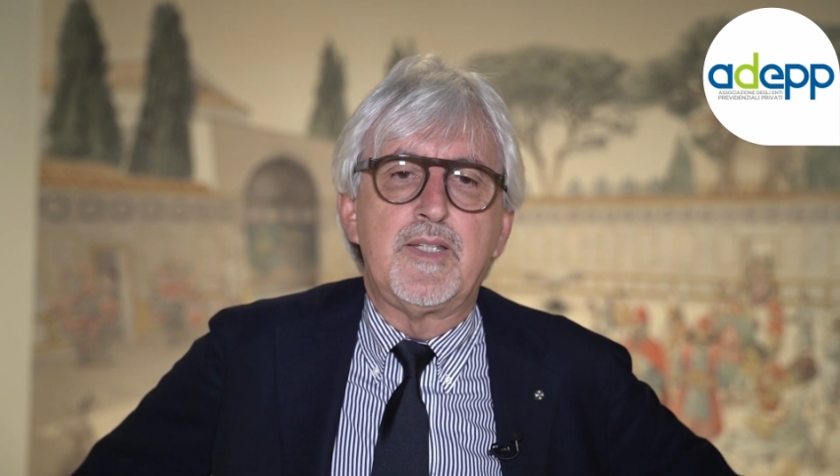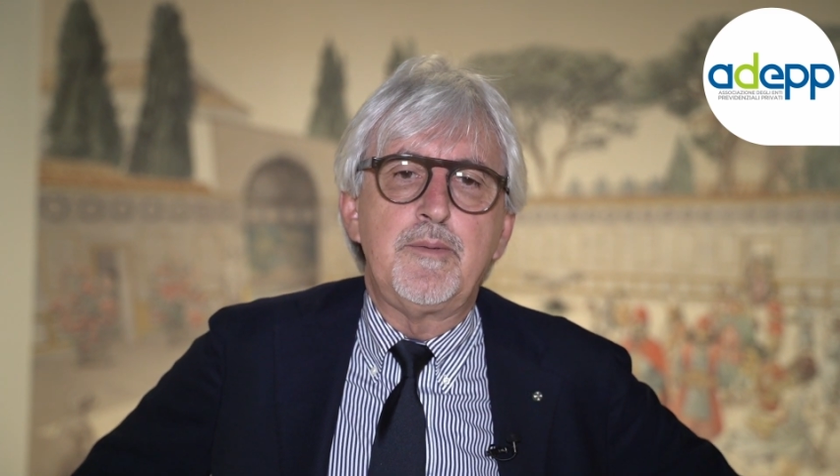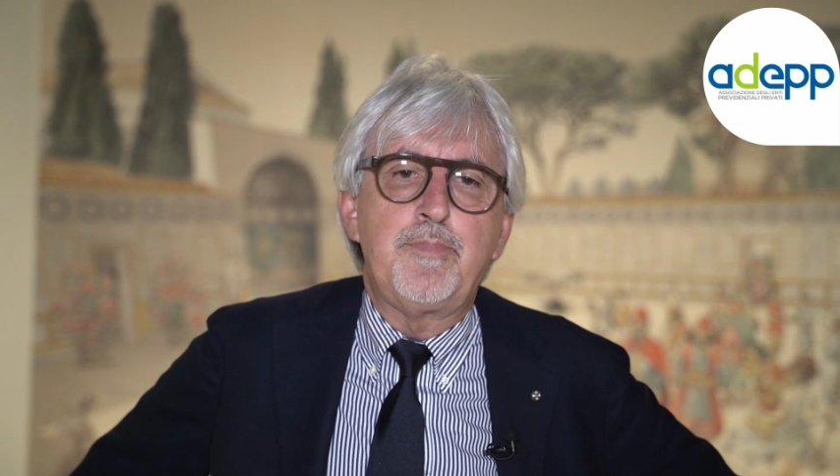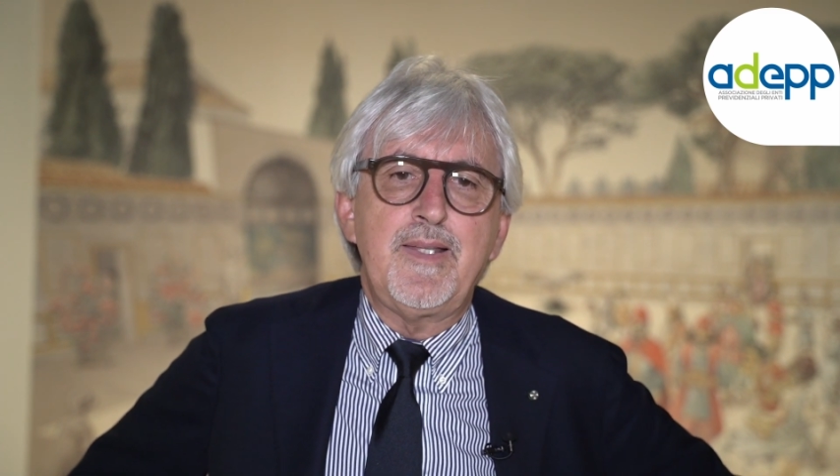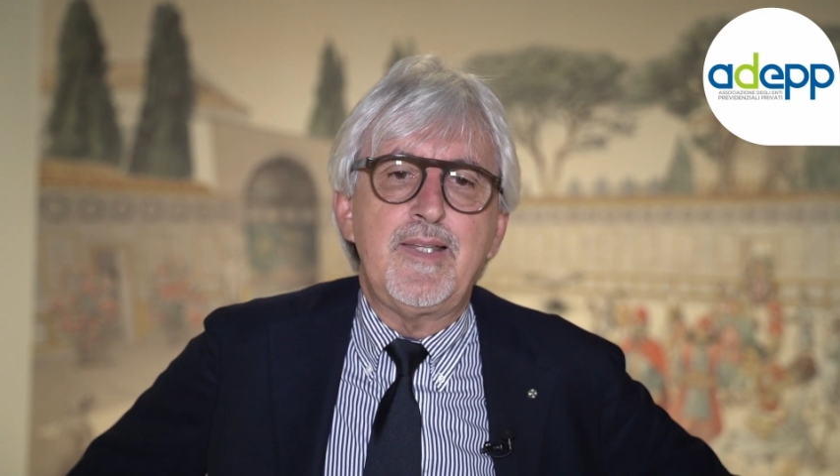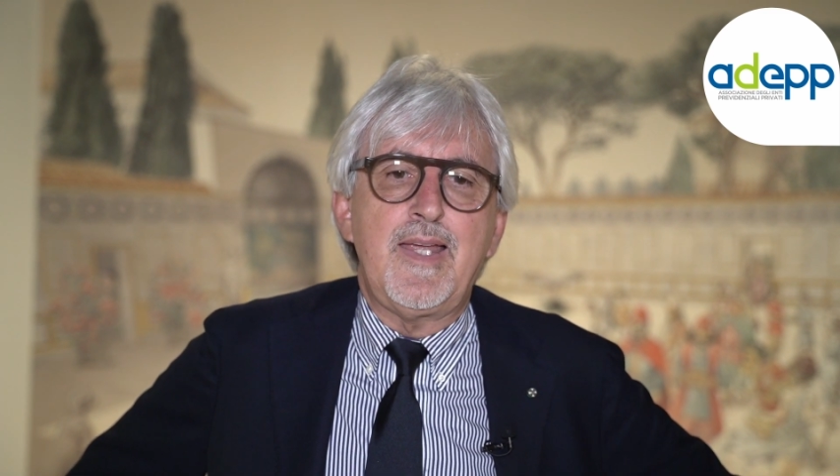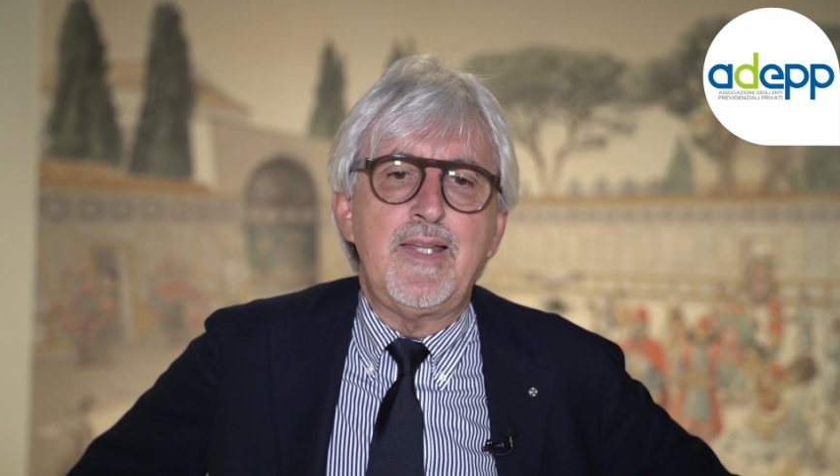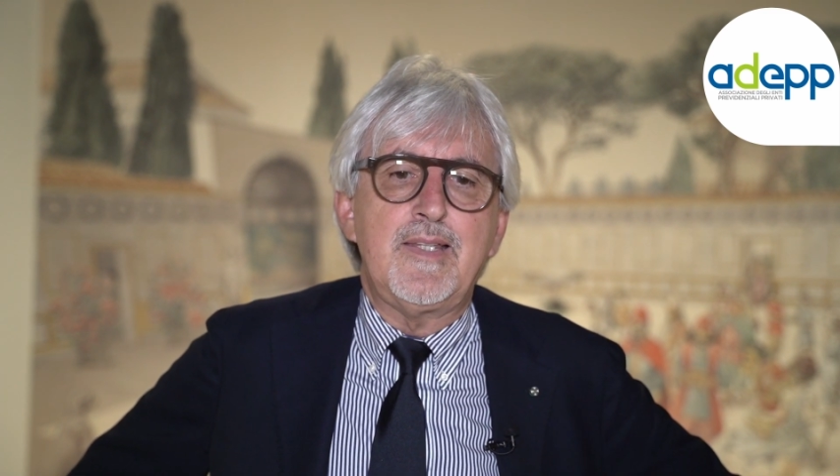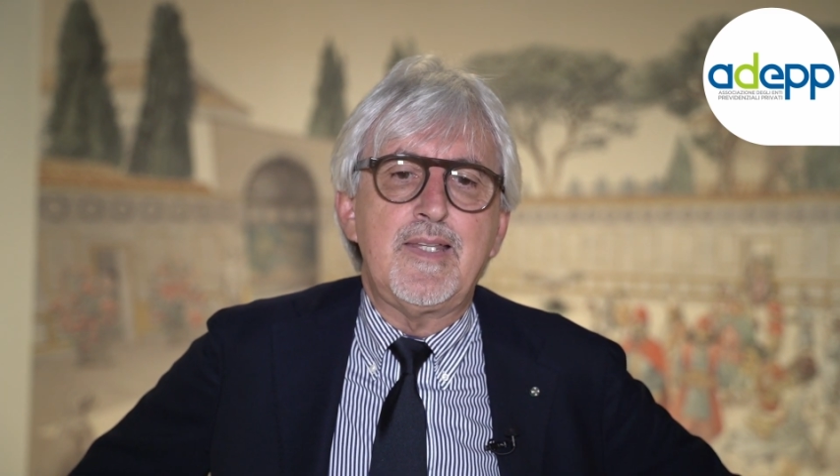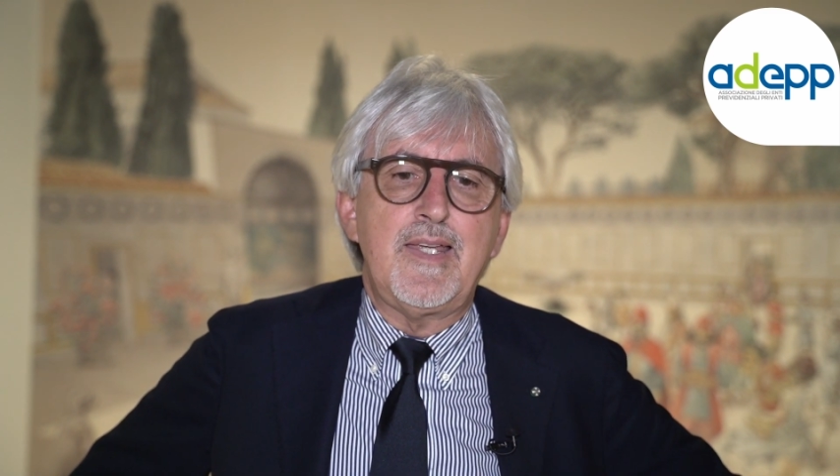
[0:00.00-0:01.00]

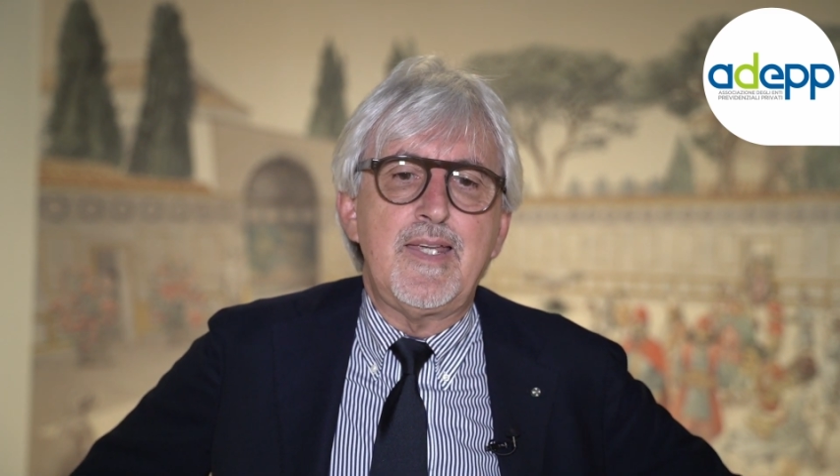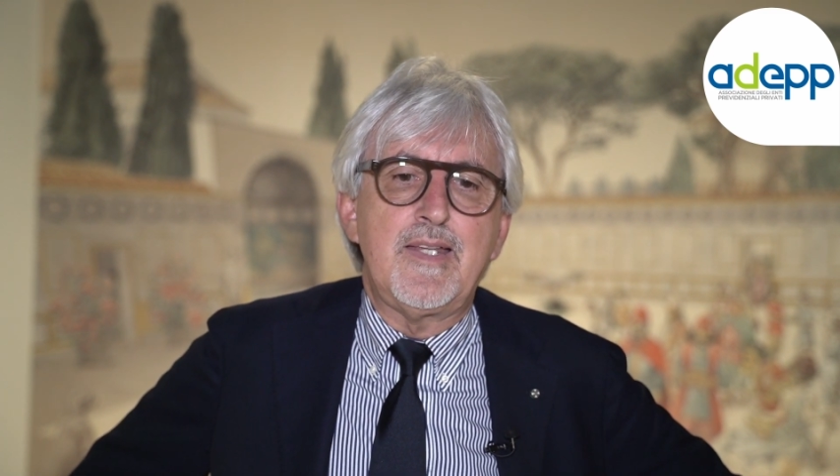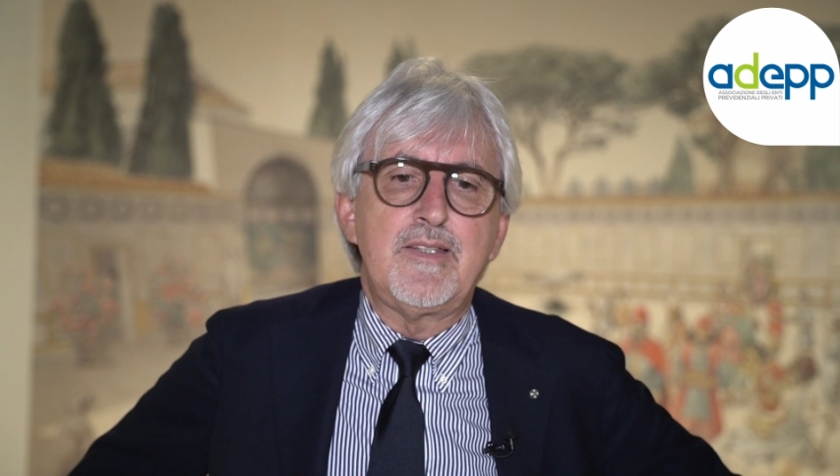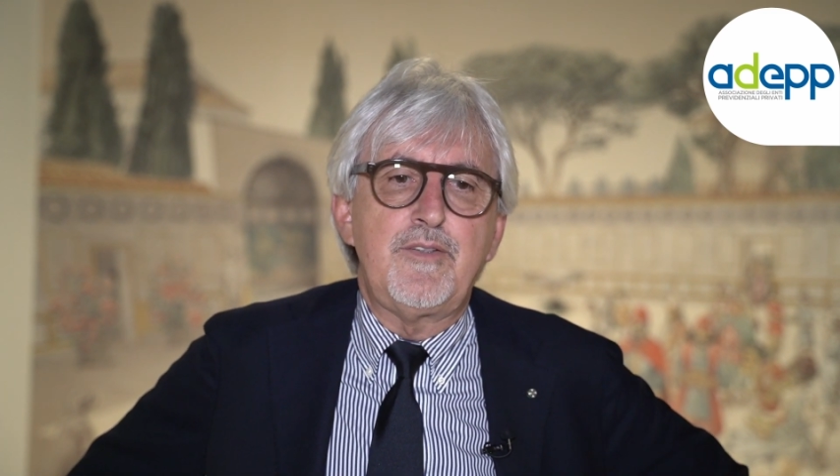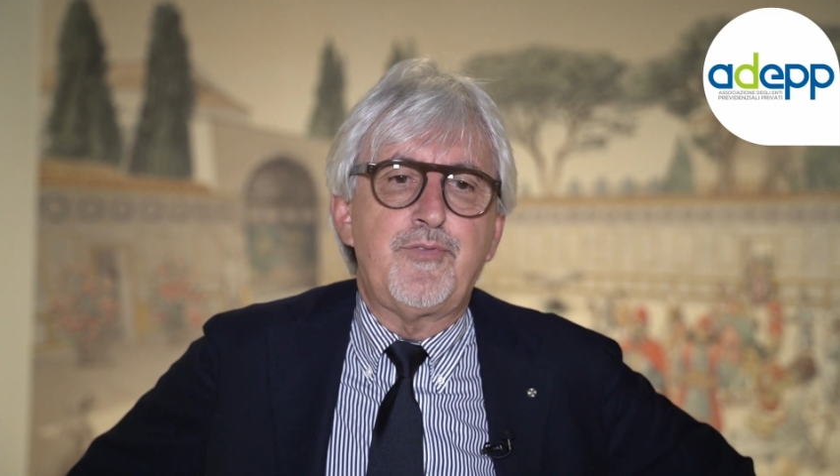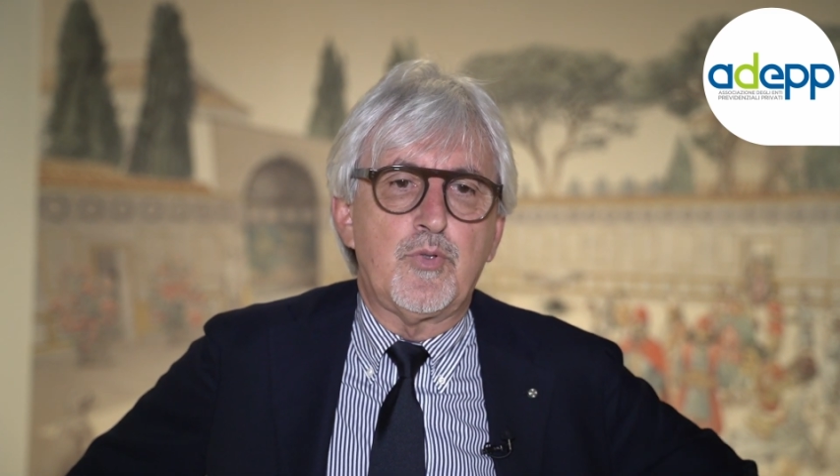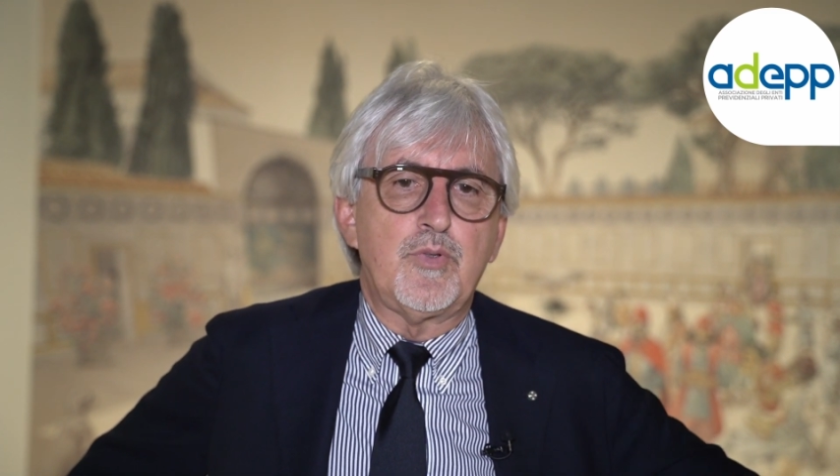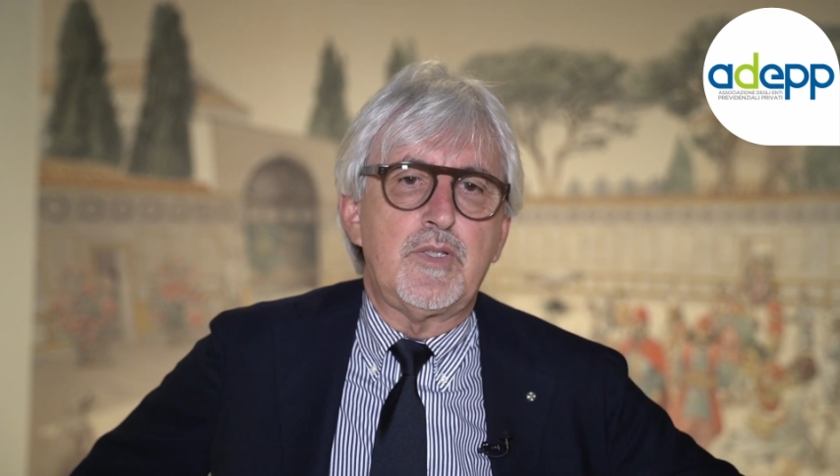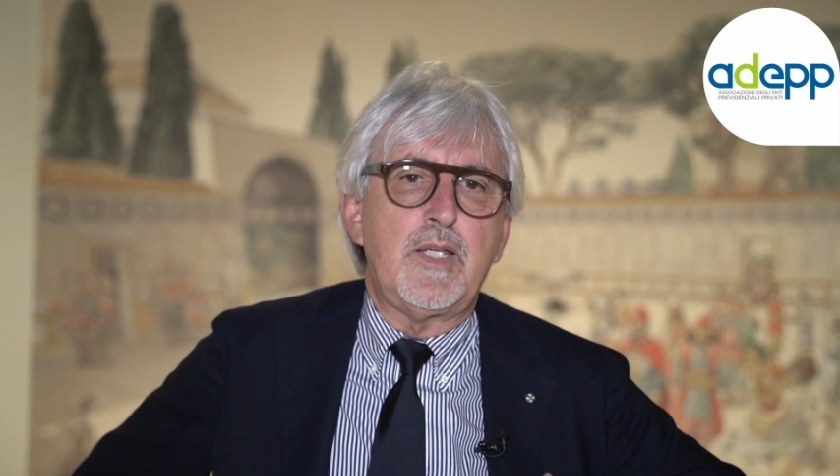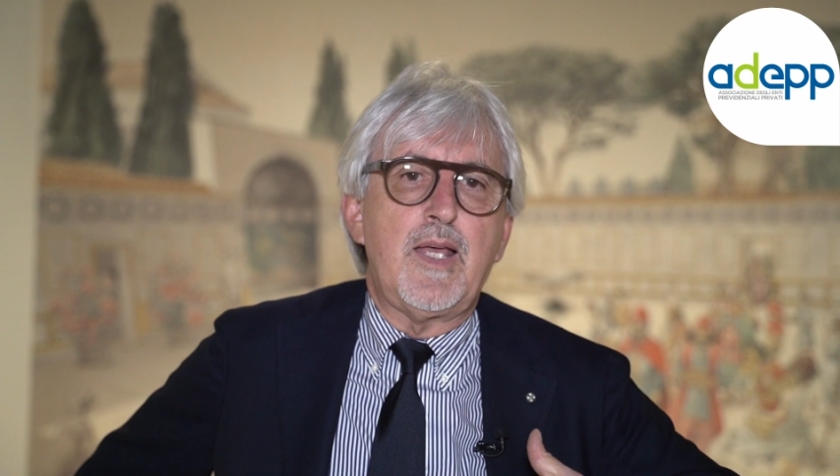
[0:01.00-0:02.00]
indipendente di
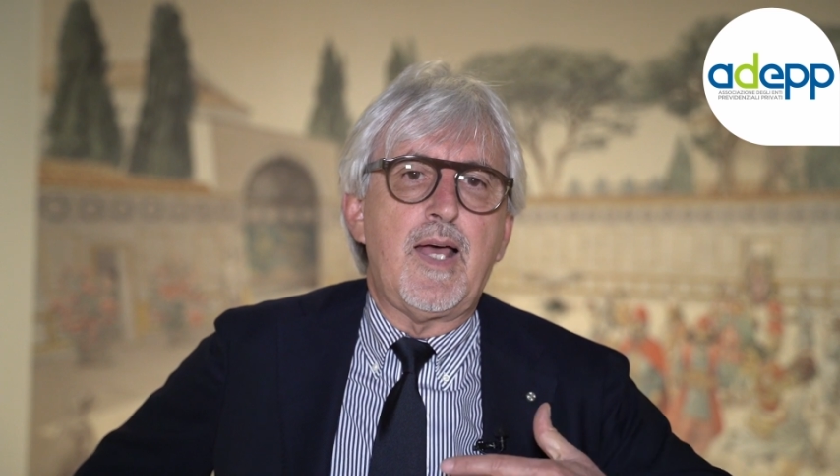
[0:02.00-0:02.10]
fronte